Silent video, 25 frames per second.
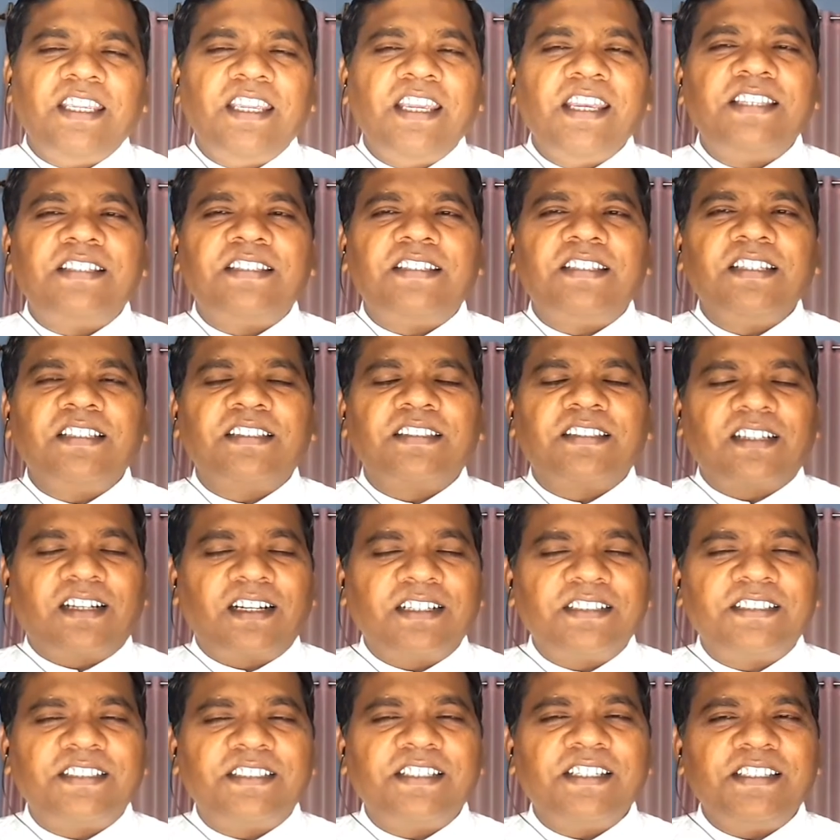இயேசு
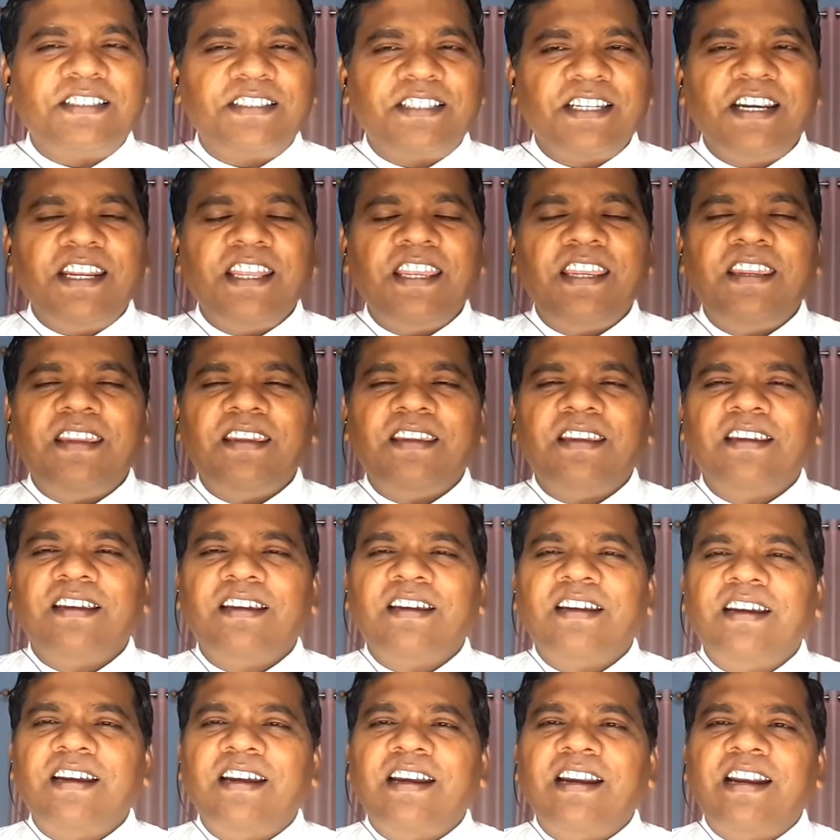திராட்சை செடி
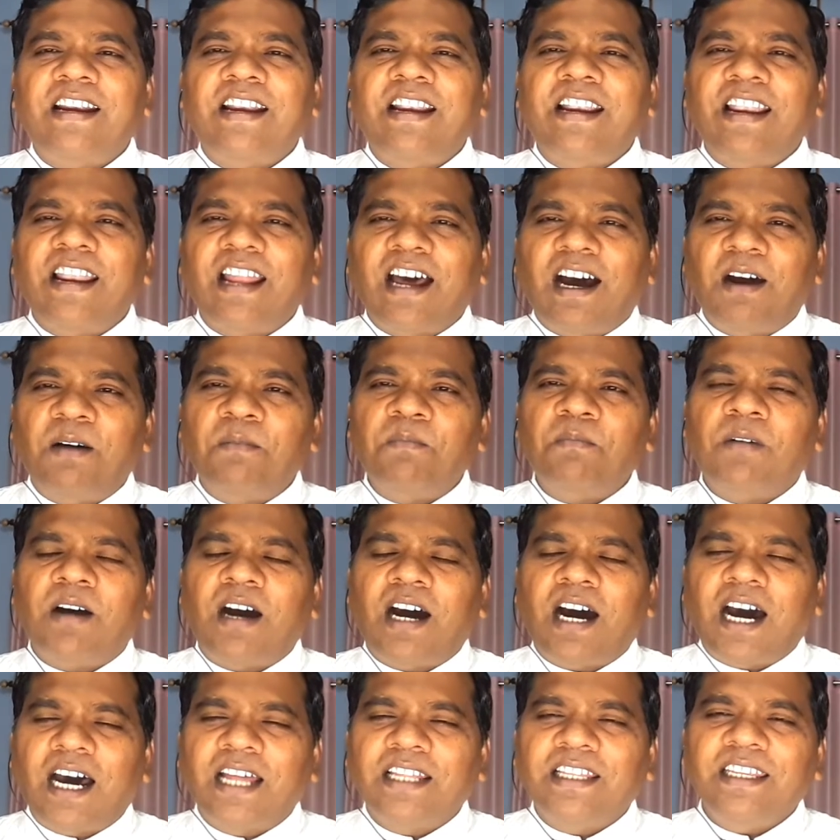நாம்
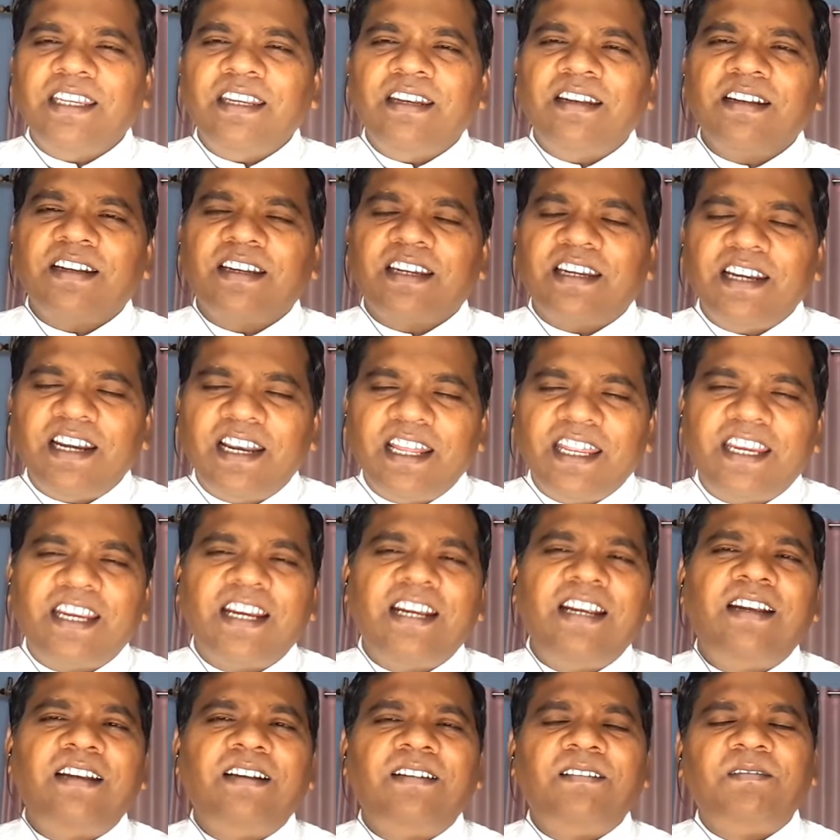அதன்
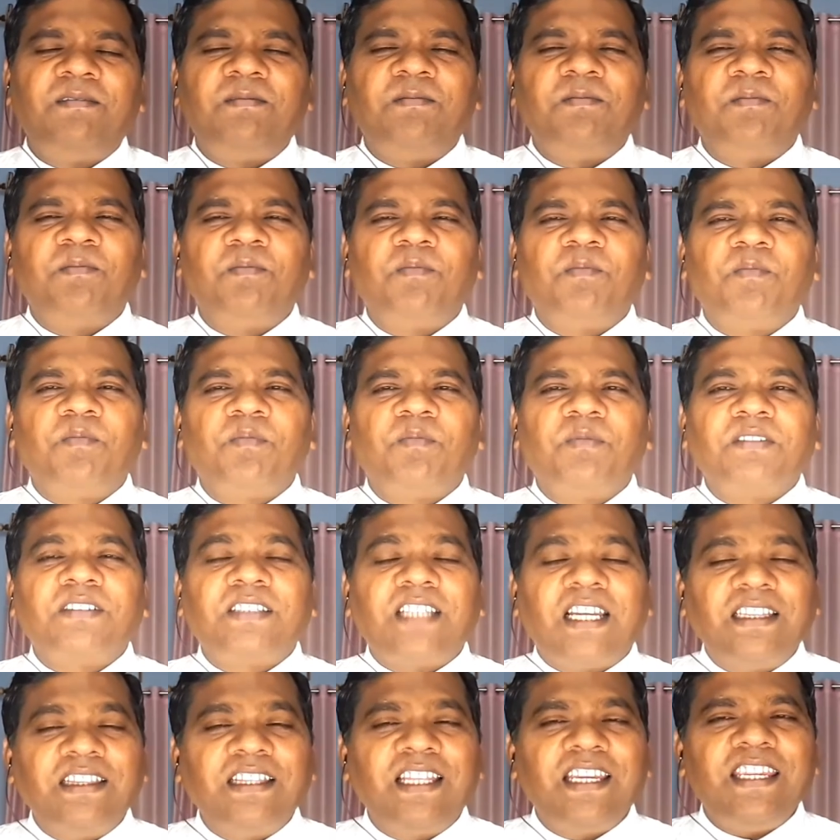கிளைகள்
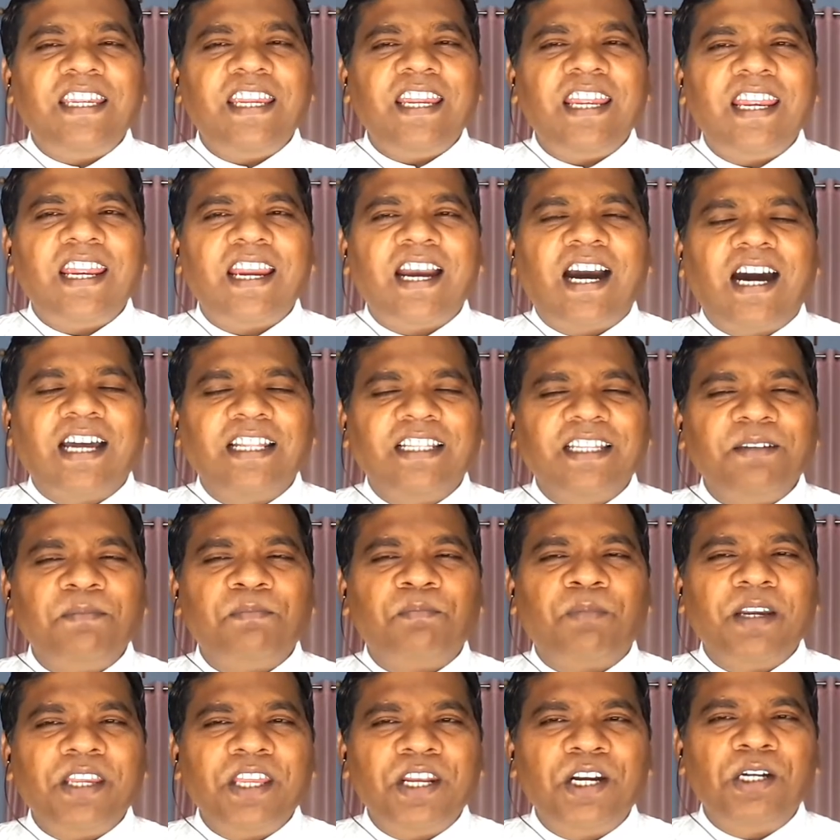தந்தையே அதை
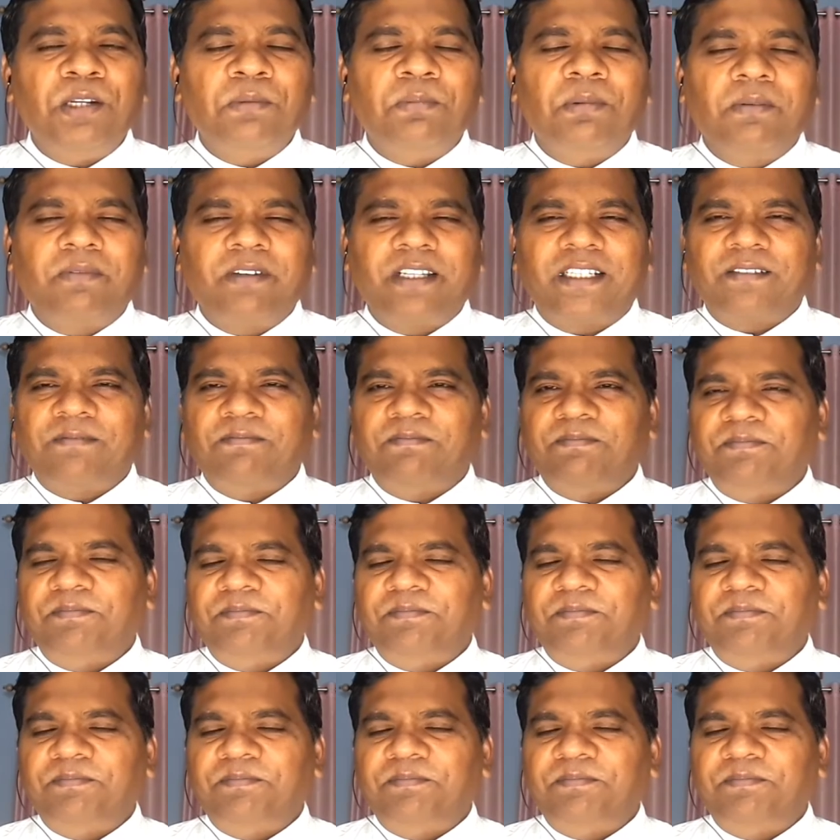பயிரிடுபவர்